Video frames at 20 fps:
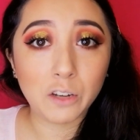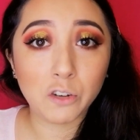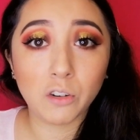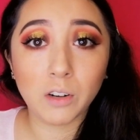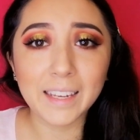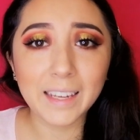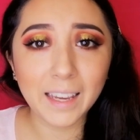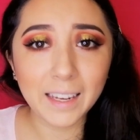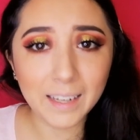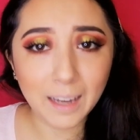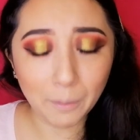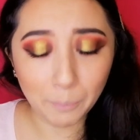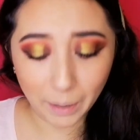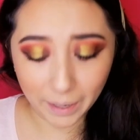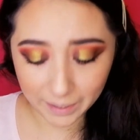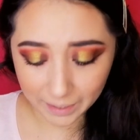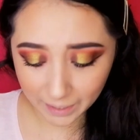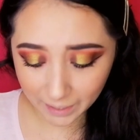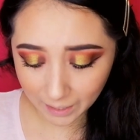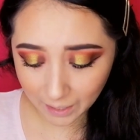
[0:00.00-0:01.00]
Yo, y ella
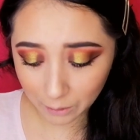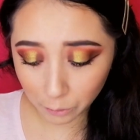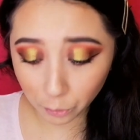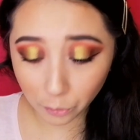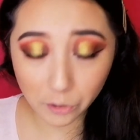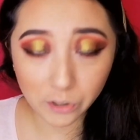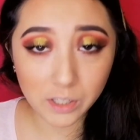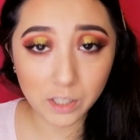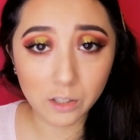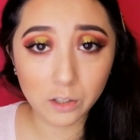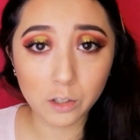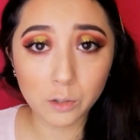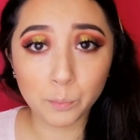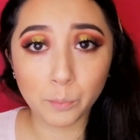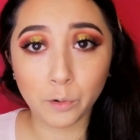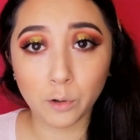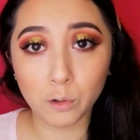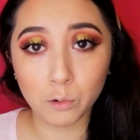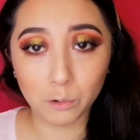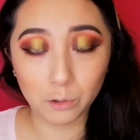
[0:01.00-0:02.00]
maneja todos estos
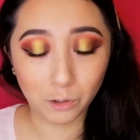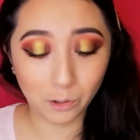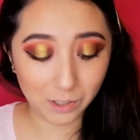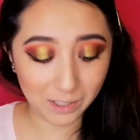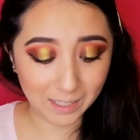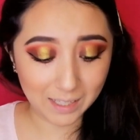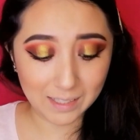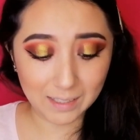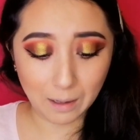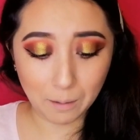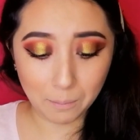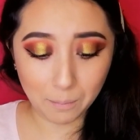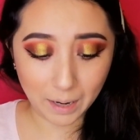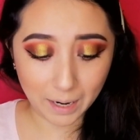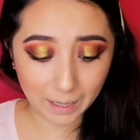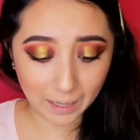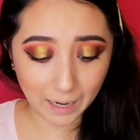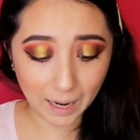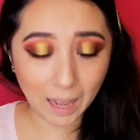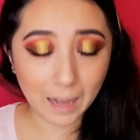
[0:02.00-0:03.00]
productos de esta
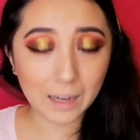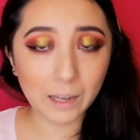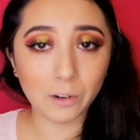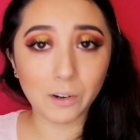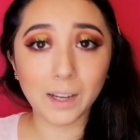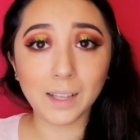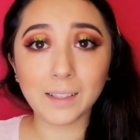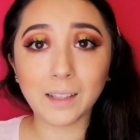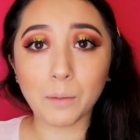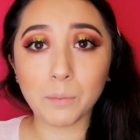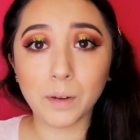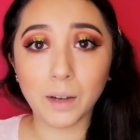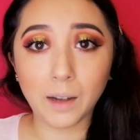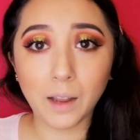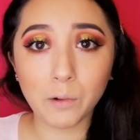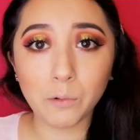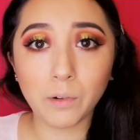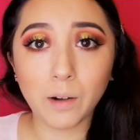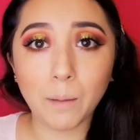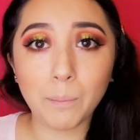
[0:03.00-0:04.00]
marca. Creo que también
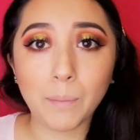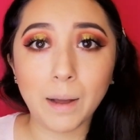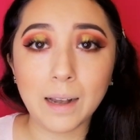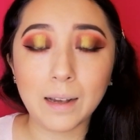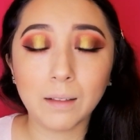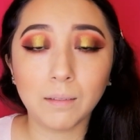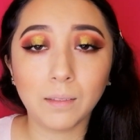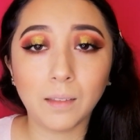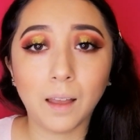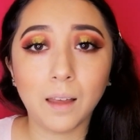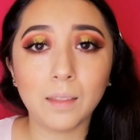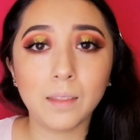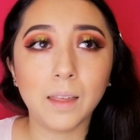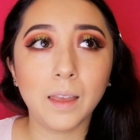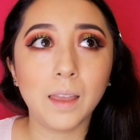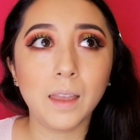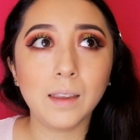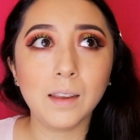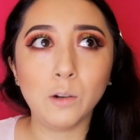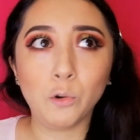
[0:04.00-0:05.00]
hay una paleta
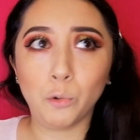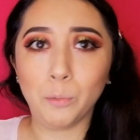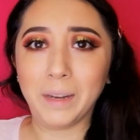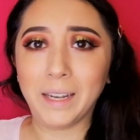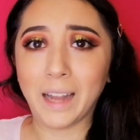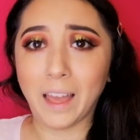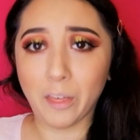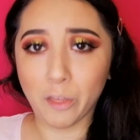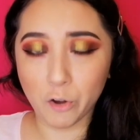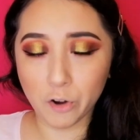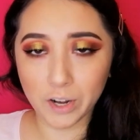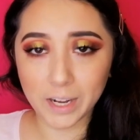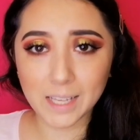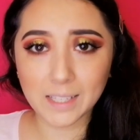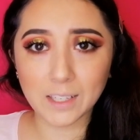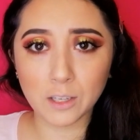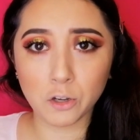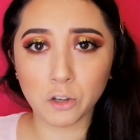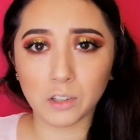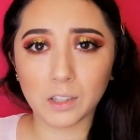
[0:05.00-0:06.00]
de
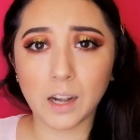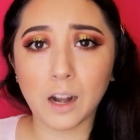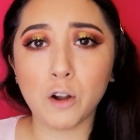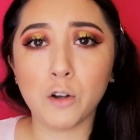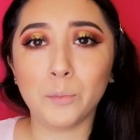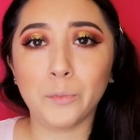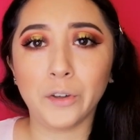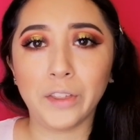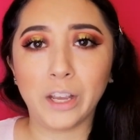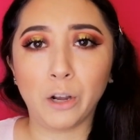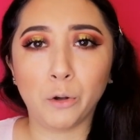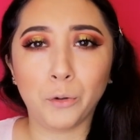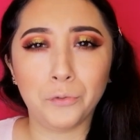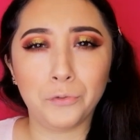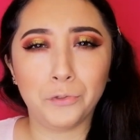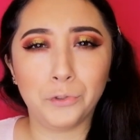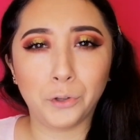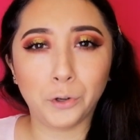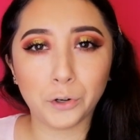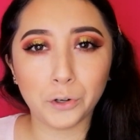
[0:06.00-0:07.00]
iluminadores y otra como de
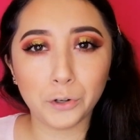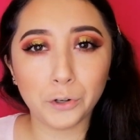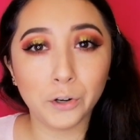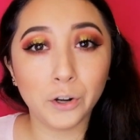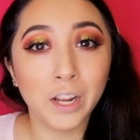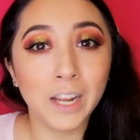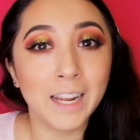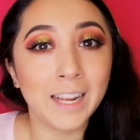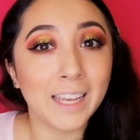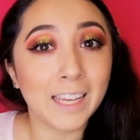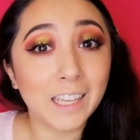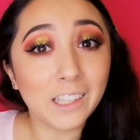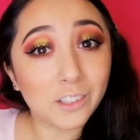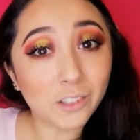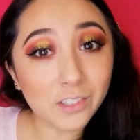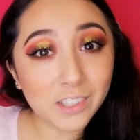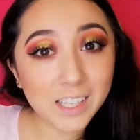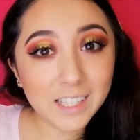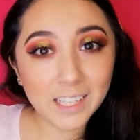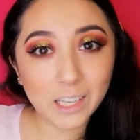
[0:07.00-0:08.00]
contorno.
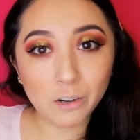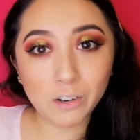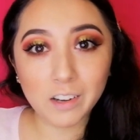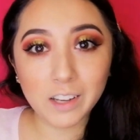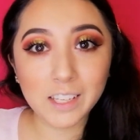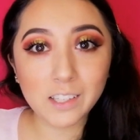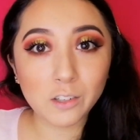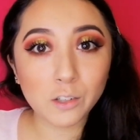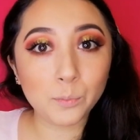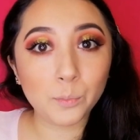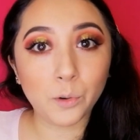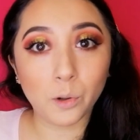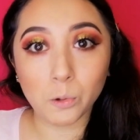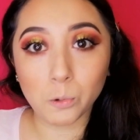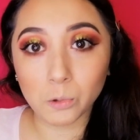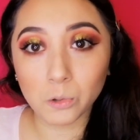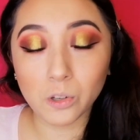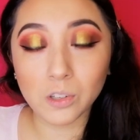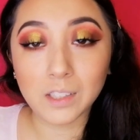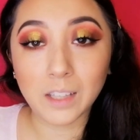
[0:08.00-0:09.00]
Entonces creo que esos
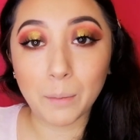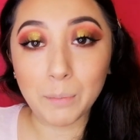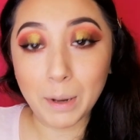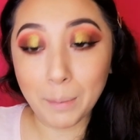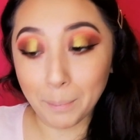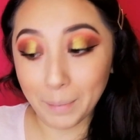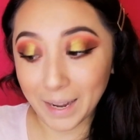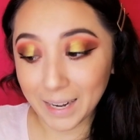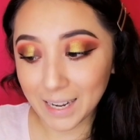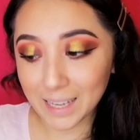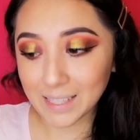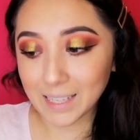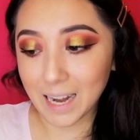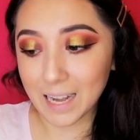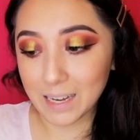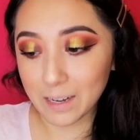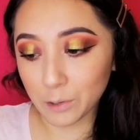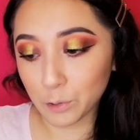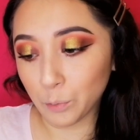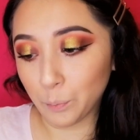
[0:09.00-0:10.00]
productos también van a
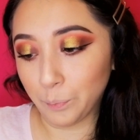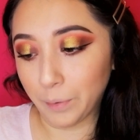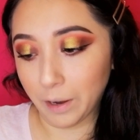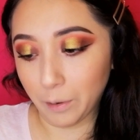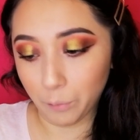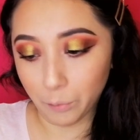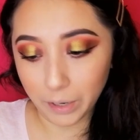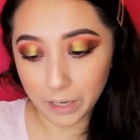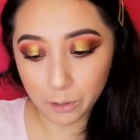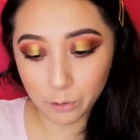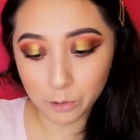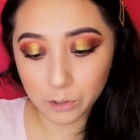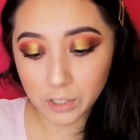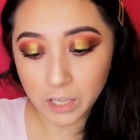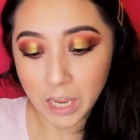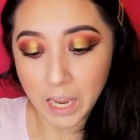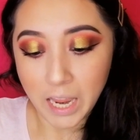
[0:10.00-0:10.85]
salir súper buenos.